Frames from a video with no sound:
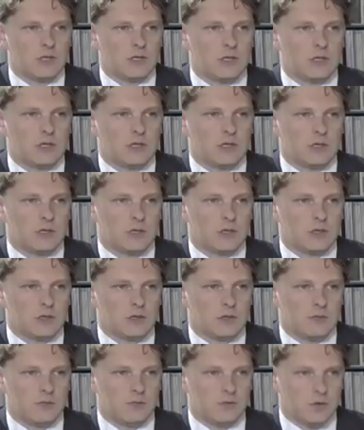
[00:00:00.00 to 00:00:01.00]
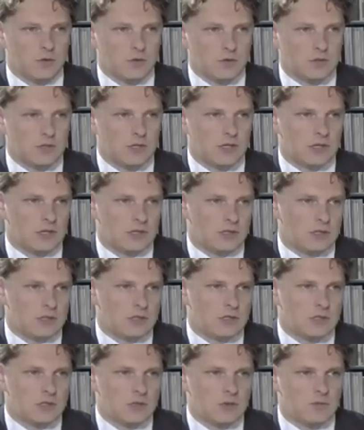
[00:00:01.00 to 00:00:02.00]
E, wnioski, jakie
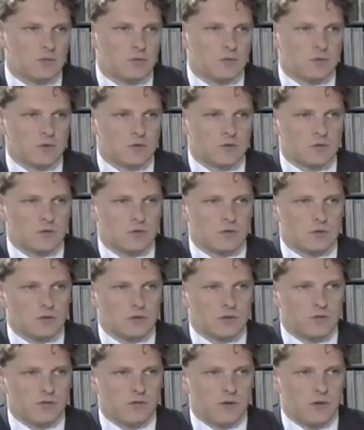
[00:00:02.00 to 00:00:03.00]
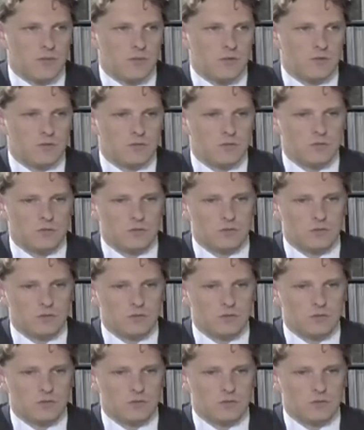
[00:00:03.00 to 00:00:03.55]
decyzje były w stosunku do szefa ABW,